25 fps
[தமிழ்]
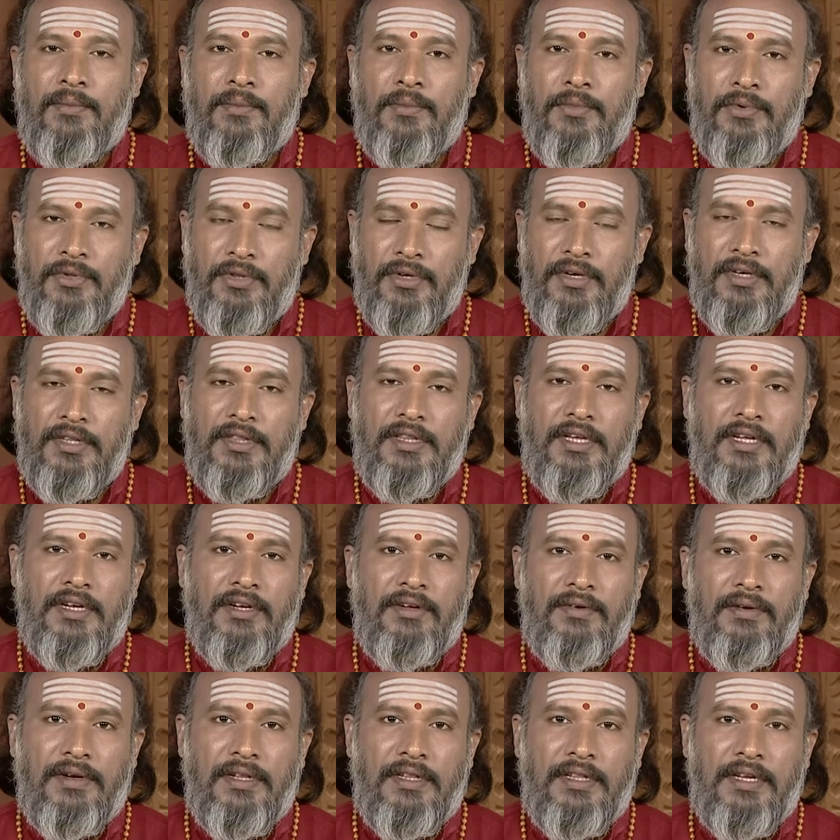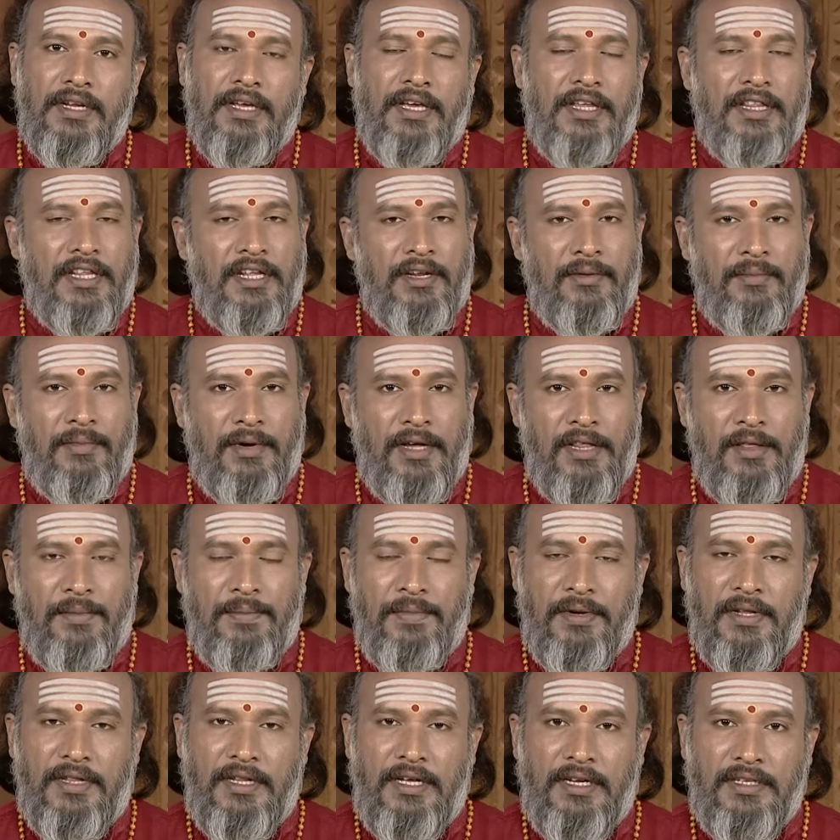முதுகு தண்டுவடத்தில் ஏதேனும்
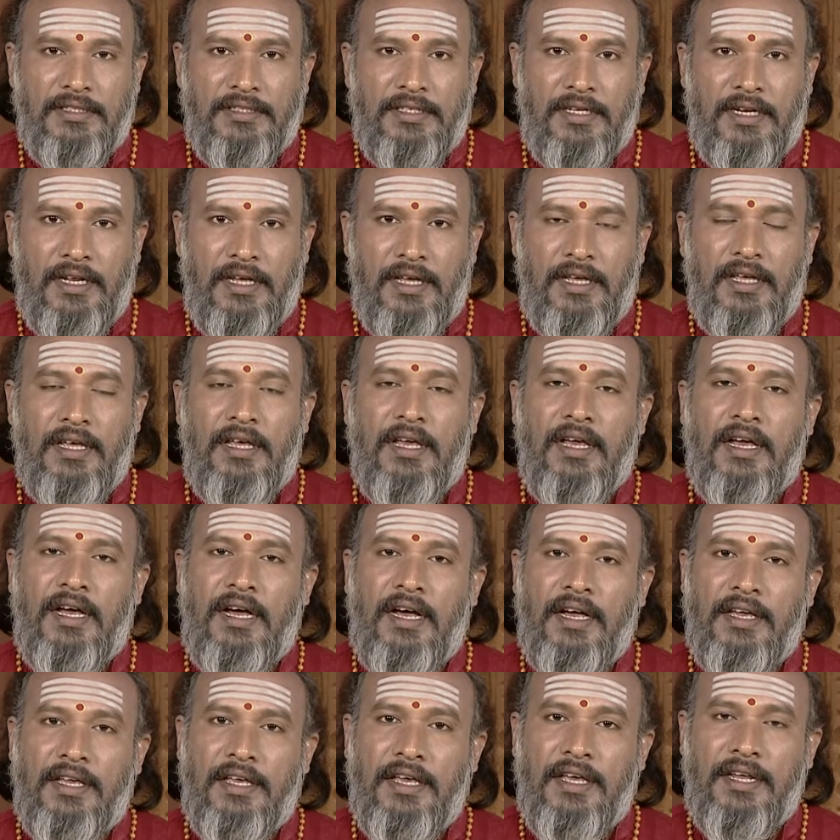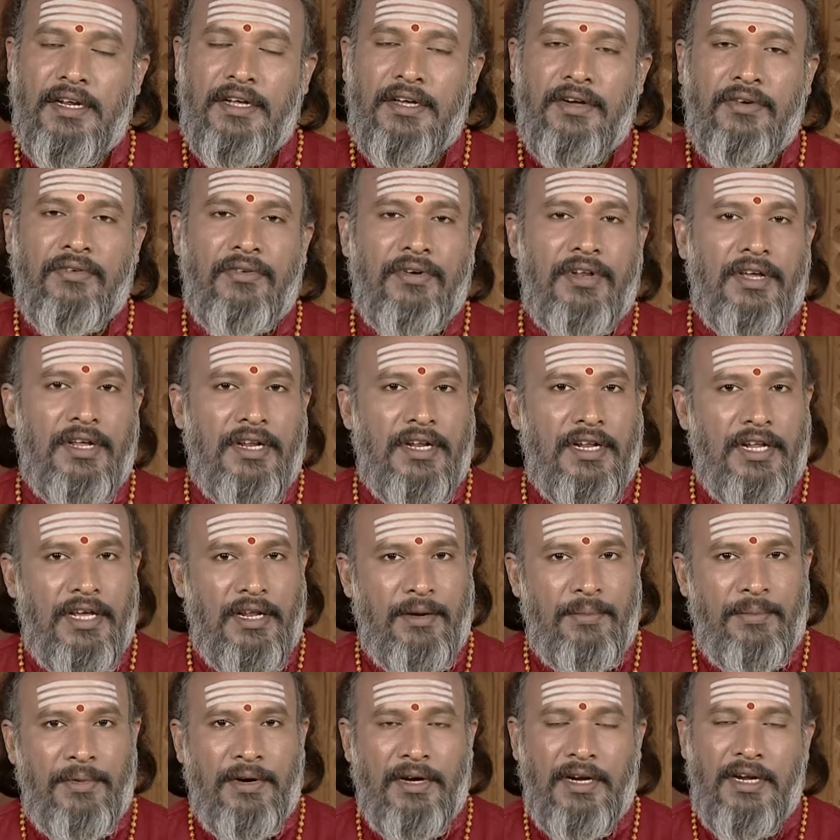பாதிப்பு இருந்தாலும் சரி அங்கே இருக்கக்கூடிய
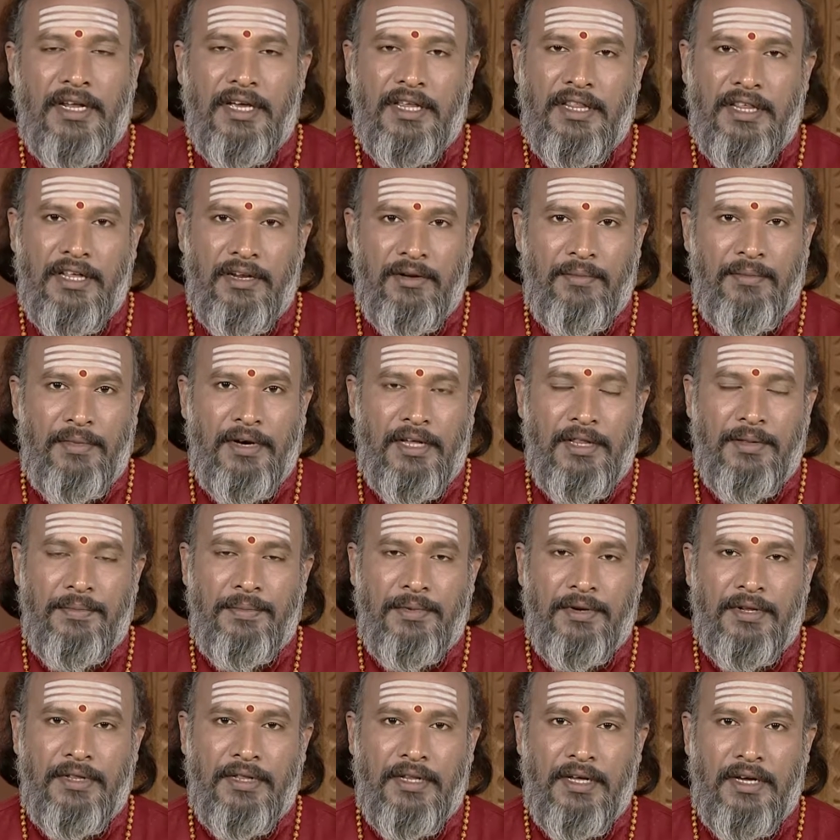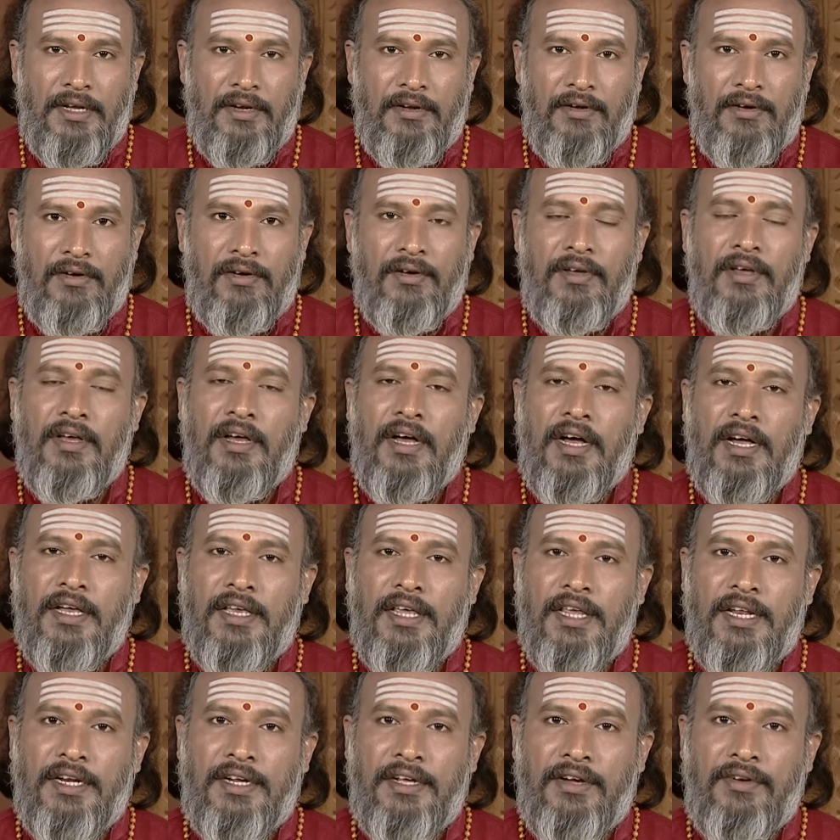நரம்புகள் ஏதேனும் பாதிப்பு இருந்தாலும்
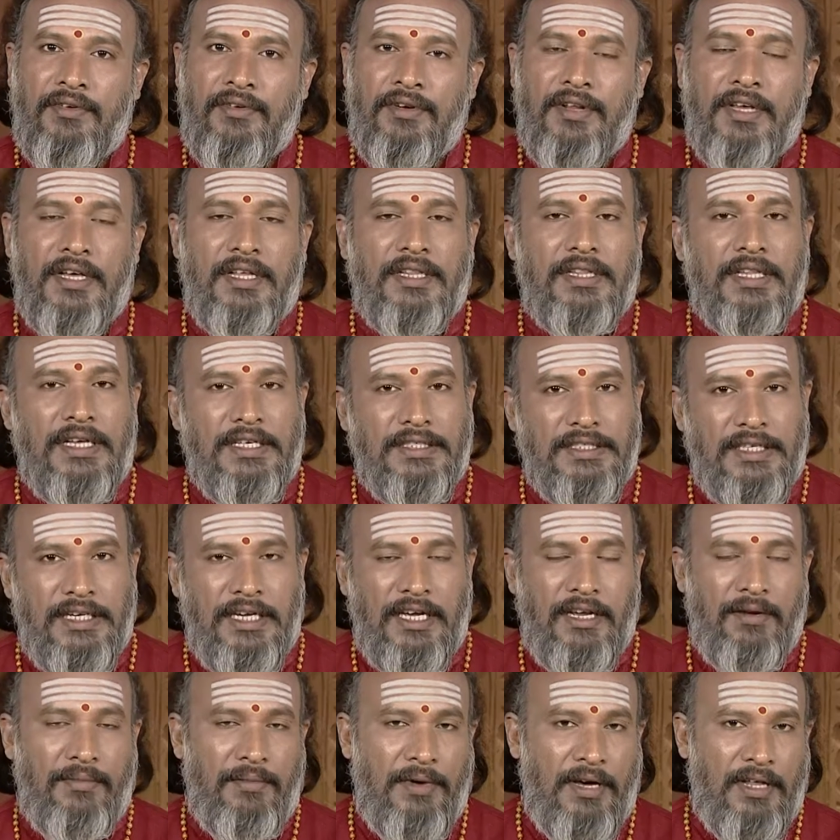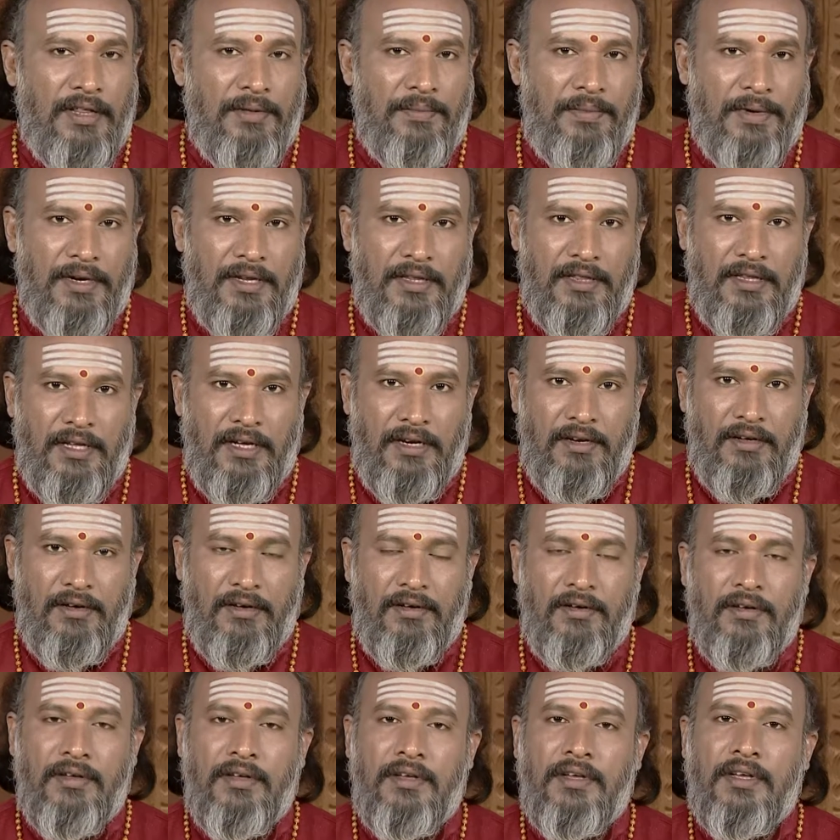அங்கே இருக்கக்கூடிய தசைகள்
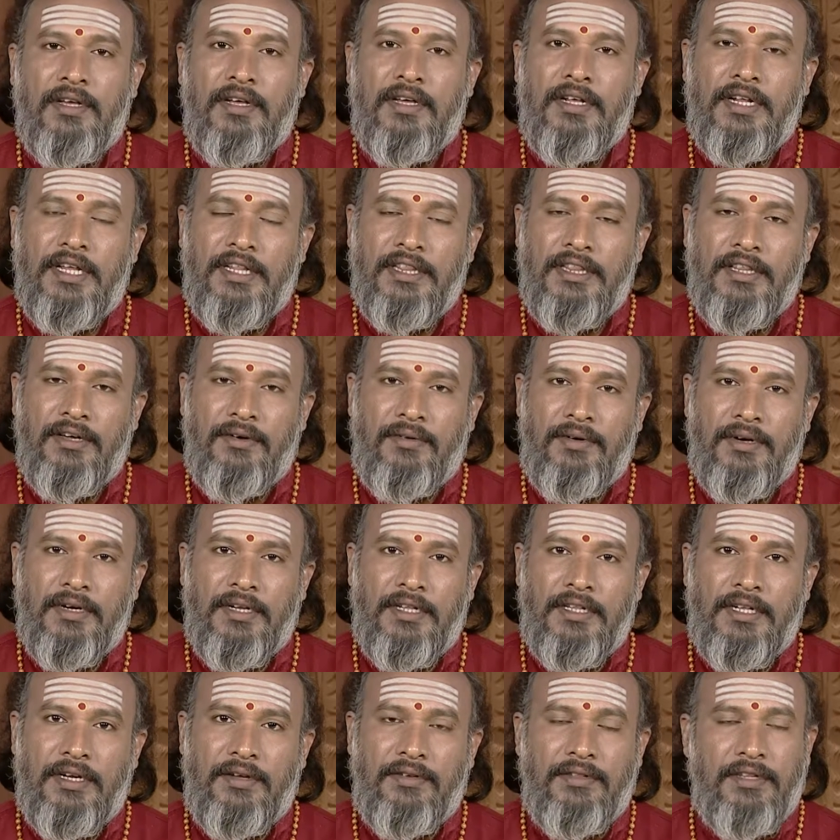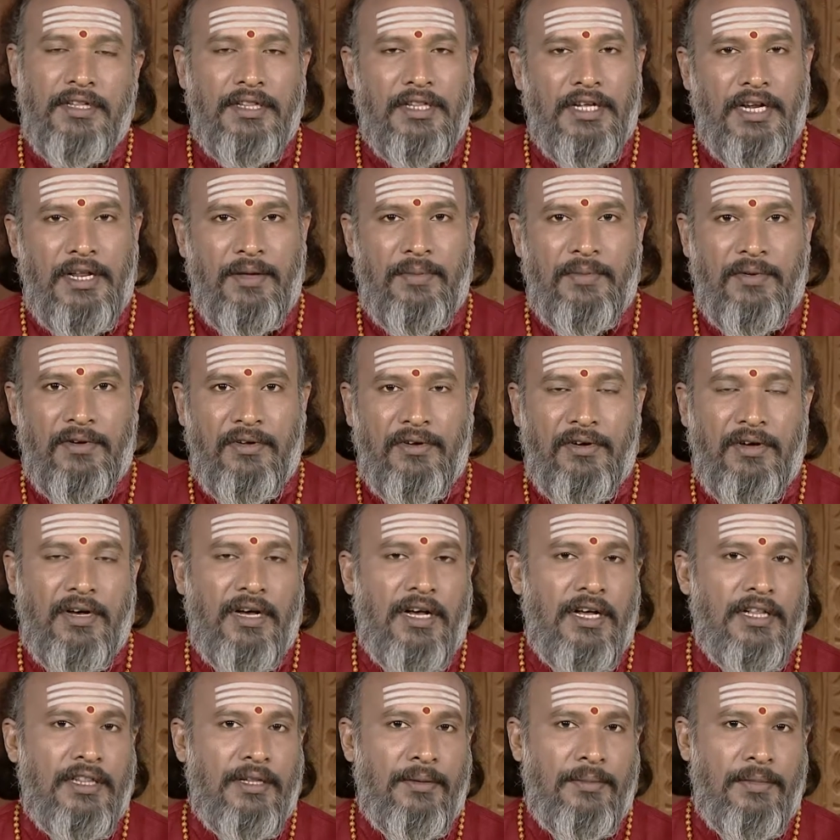பாதிப்படைந்தாலும் ரத்த ஓட்டத்தில் வந்து தடைப்படும்
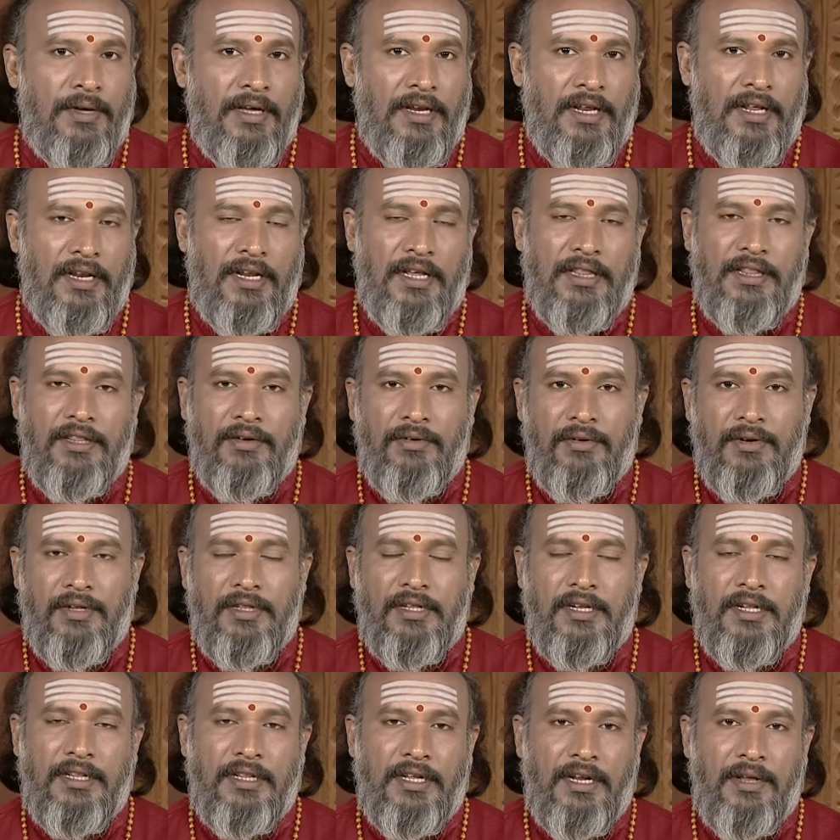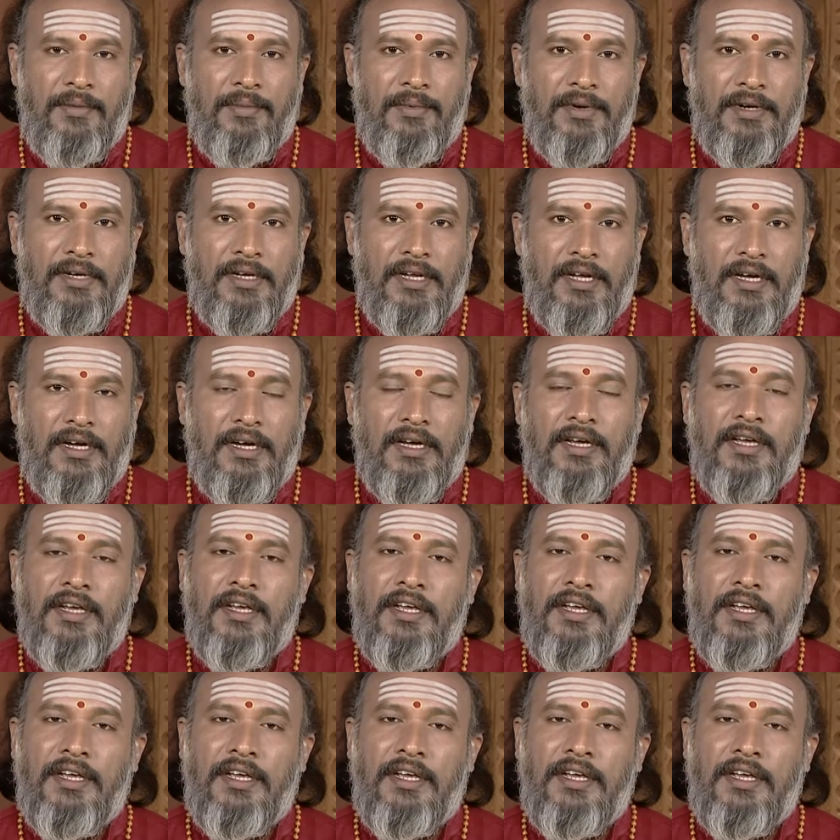அந்த மாதிரி ரத்த ஓட்டத்தில் தடைப்பட்டால்